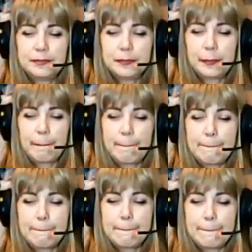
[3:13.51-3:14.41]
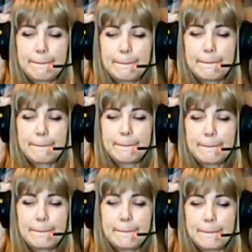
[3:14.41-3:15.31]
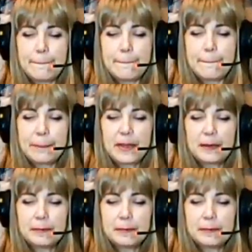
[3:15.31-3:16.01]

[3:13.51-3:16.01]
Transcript: обнажились эти экраны, да. Mm-hmm, да.